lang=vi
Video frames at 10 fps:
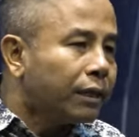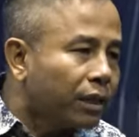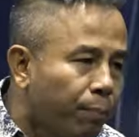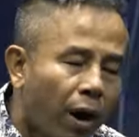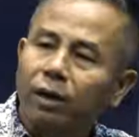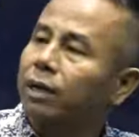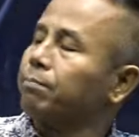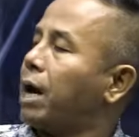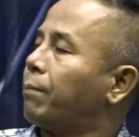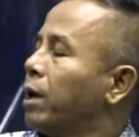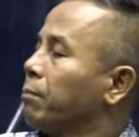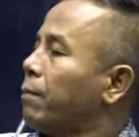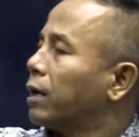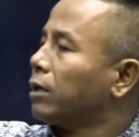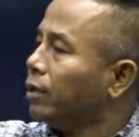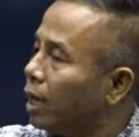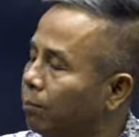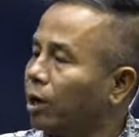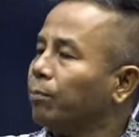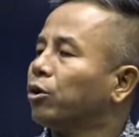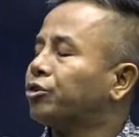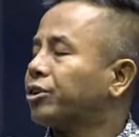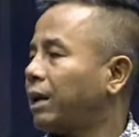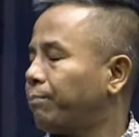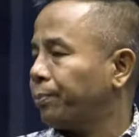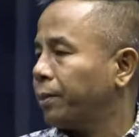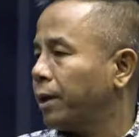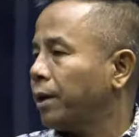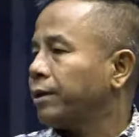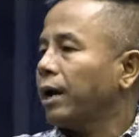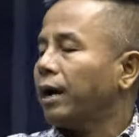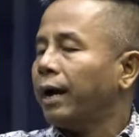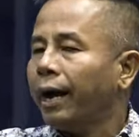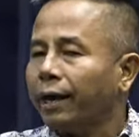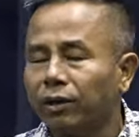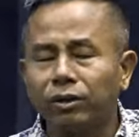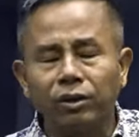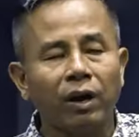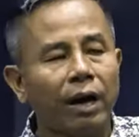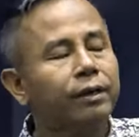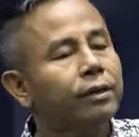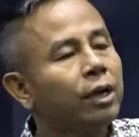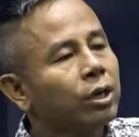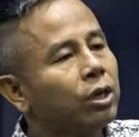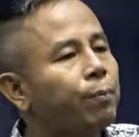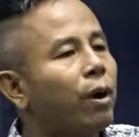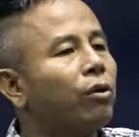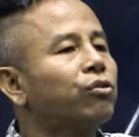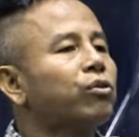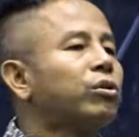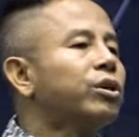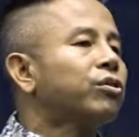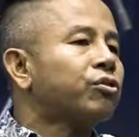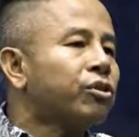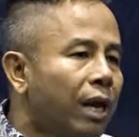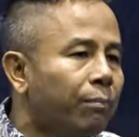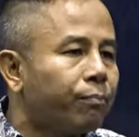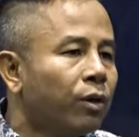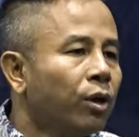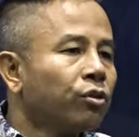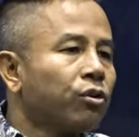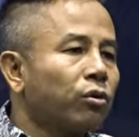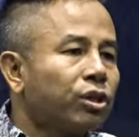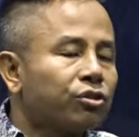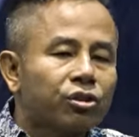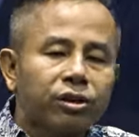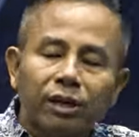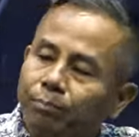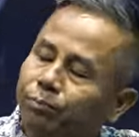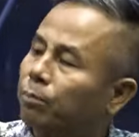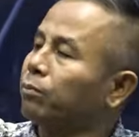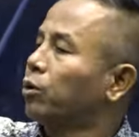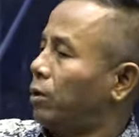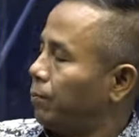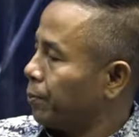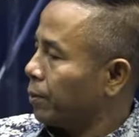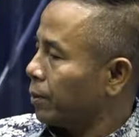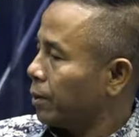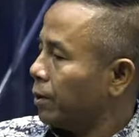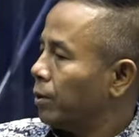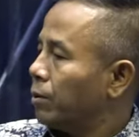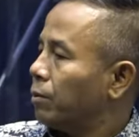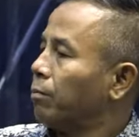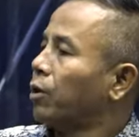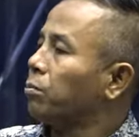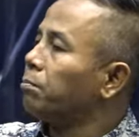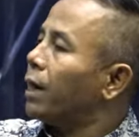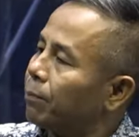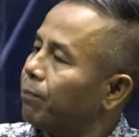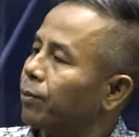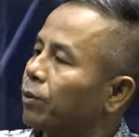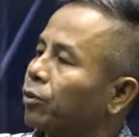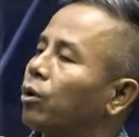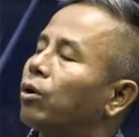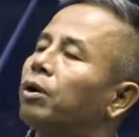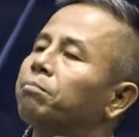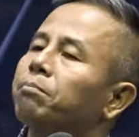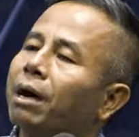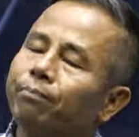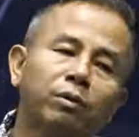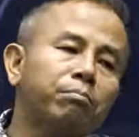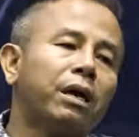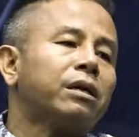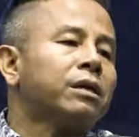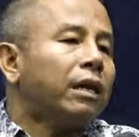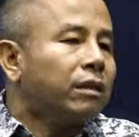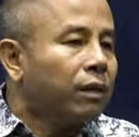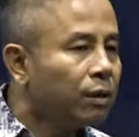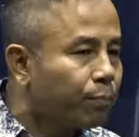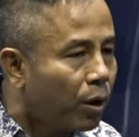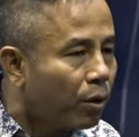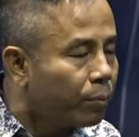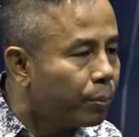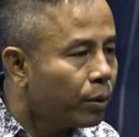lát tập hào này báp bàn nôm oi mà nuốt slap. Yang hết đời cho nó hai, cứ prong sốc chết slap, sốc chết slap chùm nô. Mà được bạp, tức ai bạp được bạn đặt từ lừa prong,